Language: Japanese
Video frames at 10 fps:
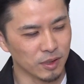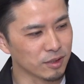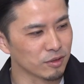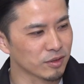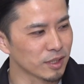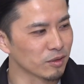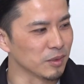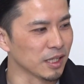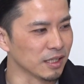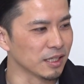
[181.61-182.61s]
のエクスゲスト
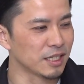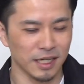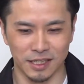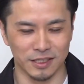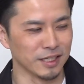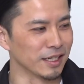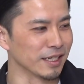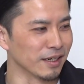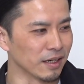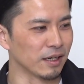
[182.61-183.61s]
みたいにキラキラしてな
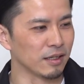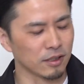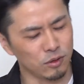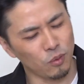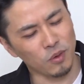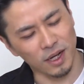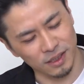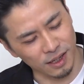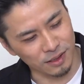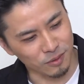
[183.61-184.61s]
いからどうか
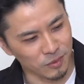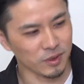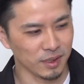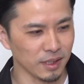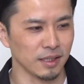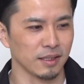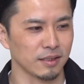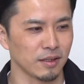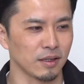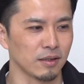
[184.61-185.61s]
なと思って
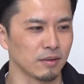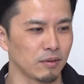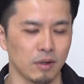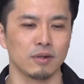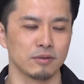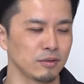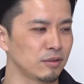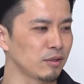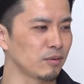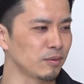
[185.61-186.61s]
たらああ
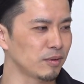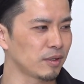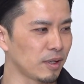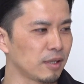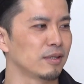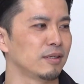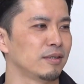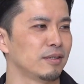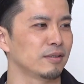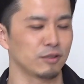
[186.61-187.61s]
全然
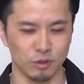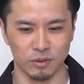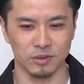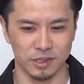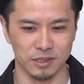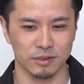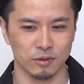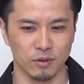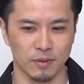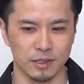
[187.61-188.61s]
ちょっと
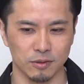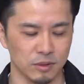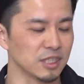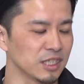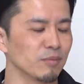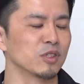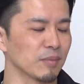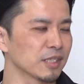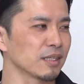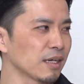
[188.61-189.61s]
そこはちょっと自信持ち
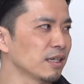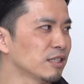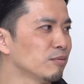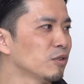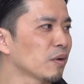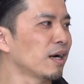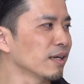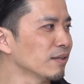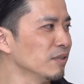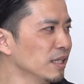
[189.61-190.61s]
ましたなんか自分の感
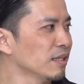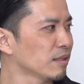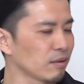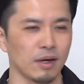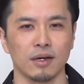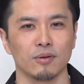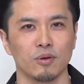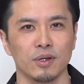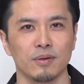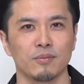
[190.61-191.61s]
覚にあ
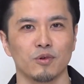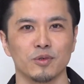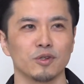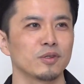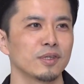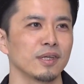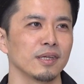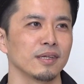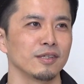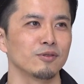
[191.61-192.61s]
これも面白いっ
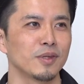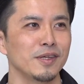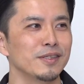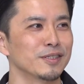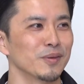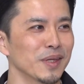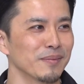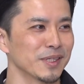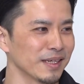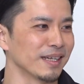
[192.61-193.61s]
て言っていいんですよ
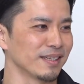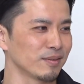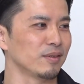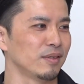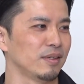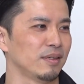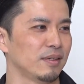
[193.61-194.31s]
ねみたいな